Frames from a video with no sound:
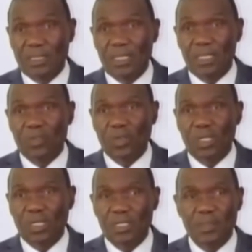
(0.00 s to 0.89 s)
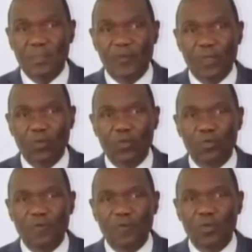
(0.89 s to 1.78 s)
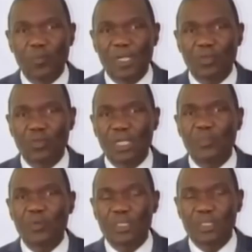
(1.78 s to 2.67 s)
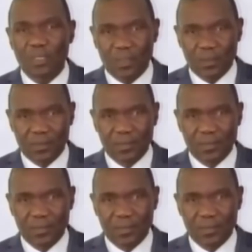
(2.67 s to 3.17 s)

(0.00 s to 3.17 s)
et des élections crédibles viennent renouveler le personnel politique.